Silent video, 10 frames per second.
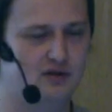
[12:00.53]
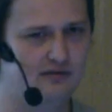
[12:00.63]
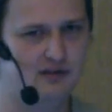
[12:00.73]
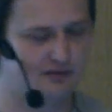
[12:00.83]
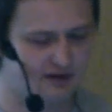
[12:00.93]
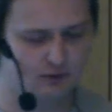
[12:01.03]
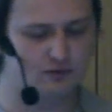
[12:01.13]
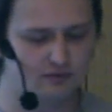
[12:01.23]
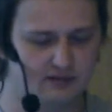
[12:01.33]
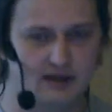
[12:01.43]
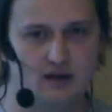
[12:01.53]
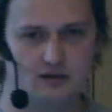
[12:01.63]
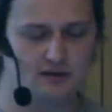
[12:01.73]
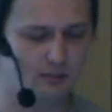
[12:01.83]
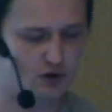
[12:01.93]
шаловливые дойдут до
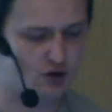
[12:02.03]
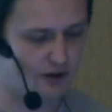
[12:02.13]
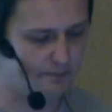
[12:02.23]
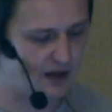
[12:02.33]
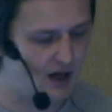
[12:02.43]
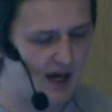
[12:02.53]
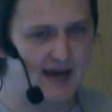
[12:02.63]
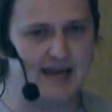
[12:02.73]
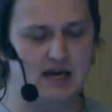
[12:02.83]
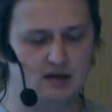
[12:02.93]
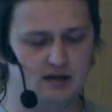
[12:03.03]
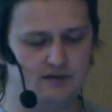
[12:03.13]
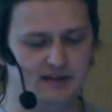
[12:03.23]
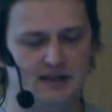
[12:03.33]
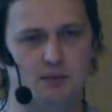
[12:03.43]
их доработочки. И э,
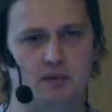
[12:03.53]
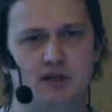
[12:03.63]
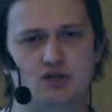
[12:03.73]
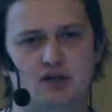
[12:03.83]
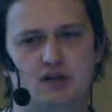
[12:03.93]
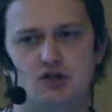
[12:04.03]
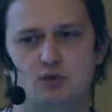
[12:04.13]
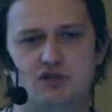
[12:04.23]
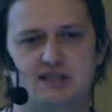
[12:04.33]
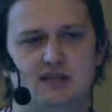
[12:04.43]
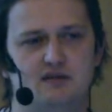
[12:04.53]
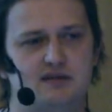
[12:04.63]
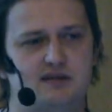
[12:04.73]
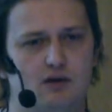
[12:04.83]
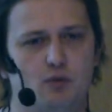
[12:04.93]
на этом API менеджере также можно
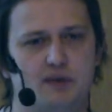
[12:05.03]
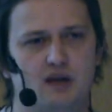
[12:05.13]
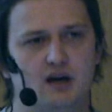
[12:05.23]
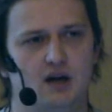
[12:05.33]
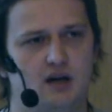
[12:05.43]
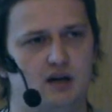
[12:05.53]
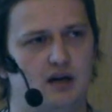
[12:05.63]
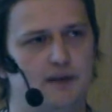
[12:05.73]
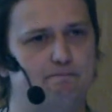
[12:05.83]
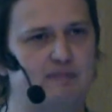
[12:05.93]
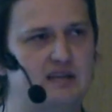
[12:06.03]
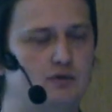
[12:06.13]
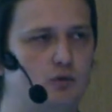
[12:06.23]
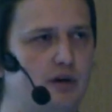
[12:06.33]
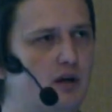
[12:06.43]
сделать из коробки э,
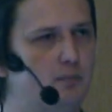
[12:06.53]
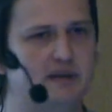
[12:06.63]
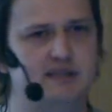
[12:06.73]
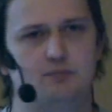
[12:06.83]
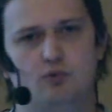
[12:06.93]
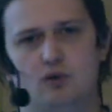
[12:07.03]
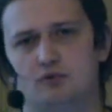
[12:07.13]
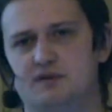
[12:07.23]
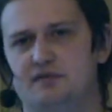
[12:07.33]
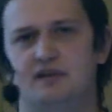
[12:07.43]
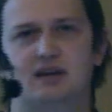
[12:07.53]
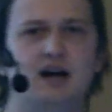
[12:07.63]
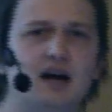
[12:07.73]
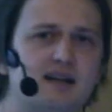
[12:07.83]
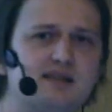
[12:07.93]
истории по типу
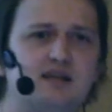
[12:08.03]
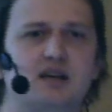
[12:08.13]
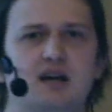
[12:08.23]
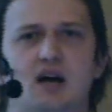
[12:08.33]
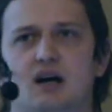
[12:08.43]
аутентификации,